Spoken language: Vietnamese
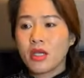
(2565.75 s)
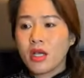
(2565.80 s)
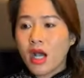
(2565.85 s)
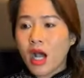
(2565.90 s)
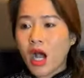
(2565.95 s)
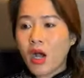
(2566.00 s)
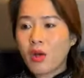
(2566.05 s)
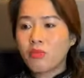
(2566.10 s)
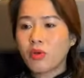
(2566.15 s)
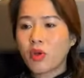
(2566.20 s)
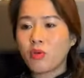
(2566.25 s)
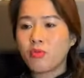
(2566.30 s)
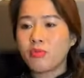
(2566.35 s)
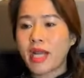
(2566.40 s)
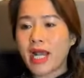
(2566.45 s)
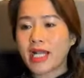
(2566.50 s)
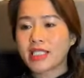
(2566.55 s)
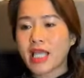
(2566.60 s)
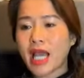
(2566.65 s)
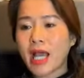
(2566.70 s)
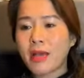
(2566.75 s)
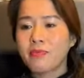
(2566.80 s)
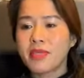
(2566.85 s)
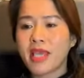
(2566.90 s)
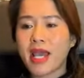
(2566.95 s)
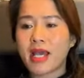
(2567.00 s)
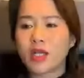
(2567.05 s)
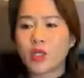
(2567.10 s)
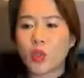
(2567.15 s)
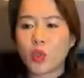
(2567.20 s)
Ông cũng đã tham
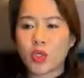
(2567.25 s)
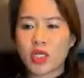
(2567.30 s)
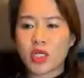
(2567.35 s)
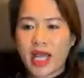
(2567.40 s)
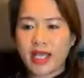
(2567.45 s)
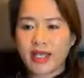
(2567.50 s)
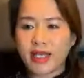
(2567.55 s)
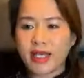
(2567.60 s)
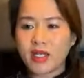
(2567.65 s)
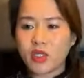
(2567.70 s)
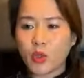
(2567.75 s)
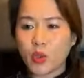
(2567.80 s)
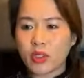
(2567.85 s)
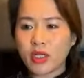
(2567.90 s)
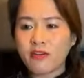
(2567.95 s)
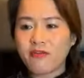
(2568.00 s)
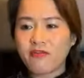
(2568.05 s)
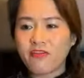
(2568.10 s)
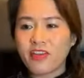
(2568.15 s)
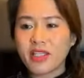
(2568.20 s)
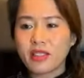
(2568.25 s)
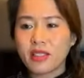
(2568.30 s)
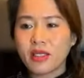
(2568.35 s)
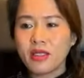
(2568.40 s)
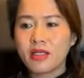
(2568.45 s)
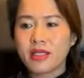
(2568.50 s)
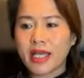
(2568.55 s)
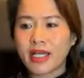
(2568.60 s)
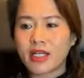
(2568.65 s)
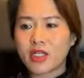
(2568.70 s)
gia cuộc cải cách ruộng đất với tư
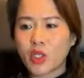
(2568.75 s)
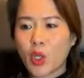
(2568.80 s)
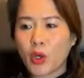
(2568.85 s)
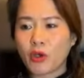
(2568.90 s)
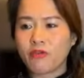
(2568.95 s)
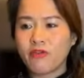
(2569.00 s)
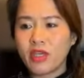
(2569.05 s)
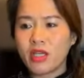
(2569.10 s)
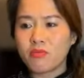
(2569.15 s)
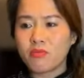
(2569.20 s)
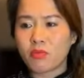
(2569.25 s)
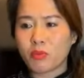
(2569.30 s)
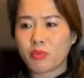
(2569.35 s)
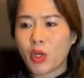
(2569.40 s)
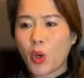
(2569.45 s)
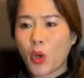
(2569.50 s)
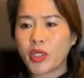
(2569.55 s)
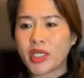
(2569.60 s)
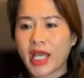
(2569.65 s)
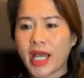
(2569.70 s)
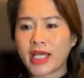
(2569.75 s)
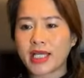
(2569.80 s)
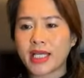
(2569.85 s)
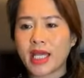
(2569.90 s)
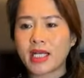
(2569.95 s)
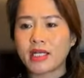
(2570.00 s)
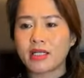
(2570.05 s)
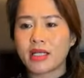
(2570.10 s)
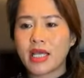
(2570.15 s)
cách đội viên một đội cải cách